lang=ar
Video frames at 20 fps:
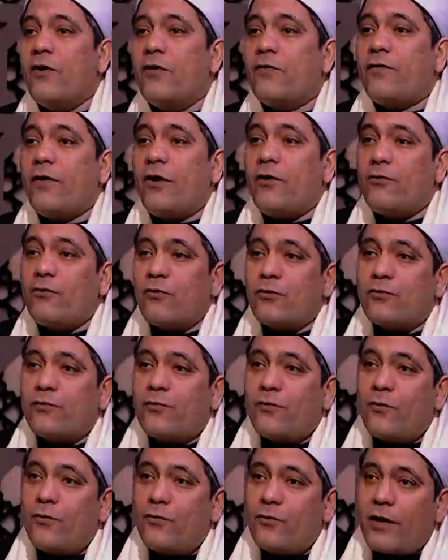
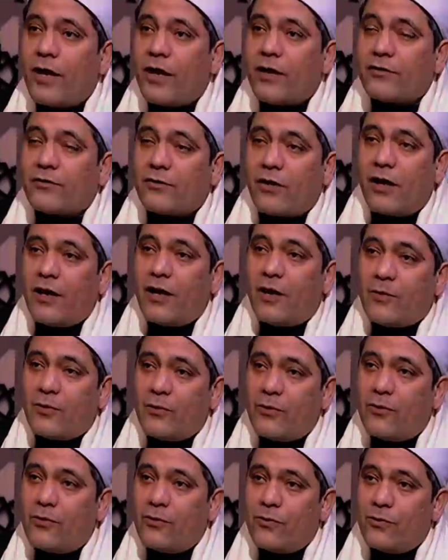فاللطف هنا
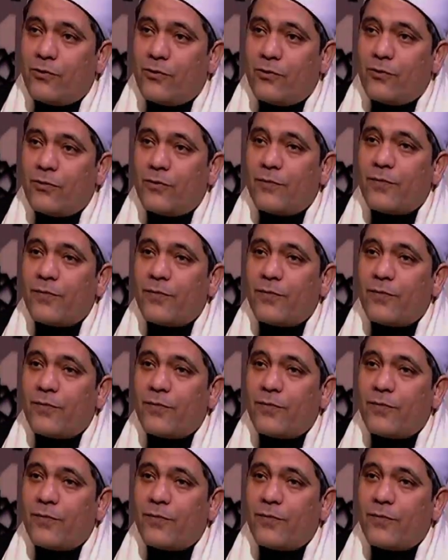طلبه